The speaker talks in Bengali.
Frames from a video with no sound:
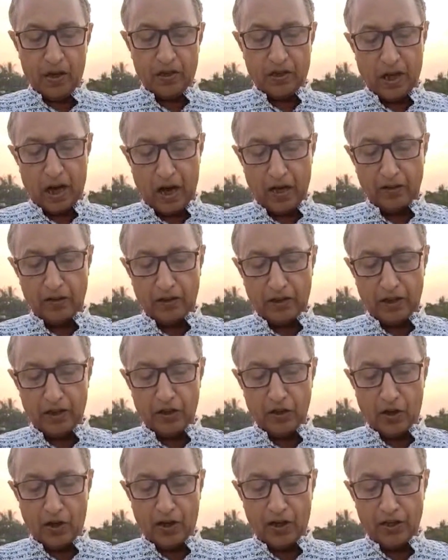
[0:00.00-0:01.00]
শান্তি
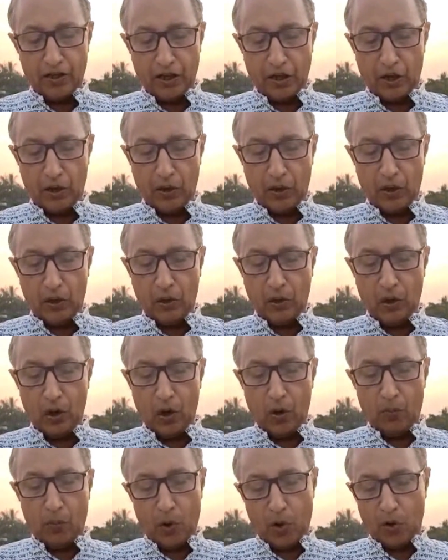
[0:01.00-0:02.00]
জলে ছিল
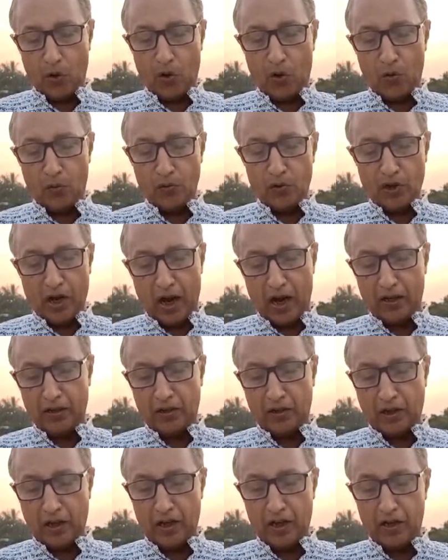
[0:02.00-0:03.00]
পরম
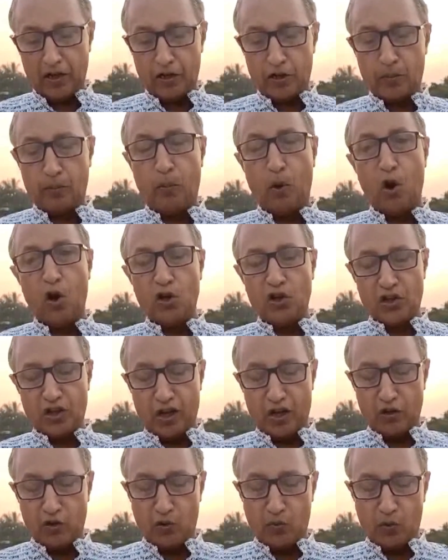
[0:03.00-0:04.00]
শান্তির
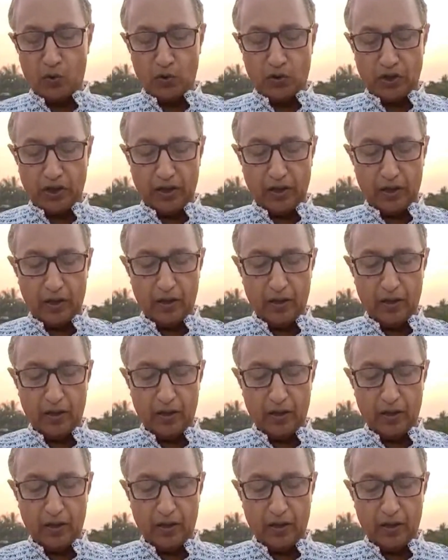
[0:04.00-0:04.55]
স্পর্শানুভূতি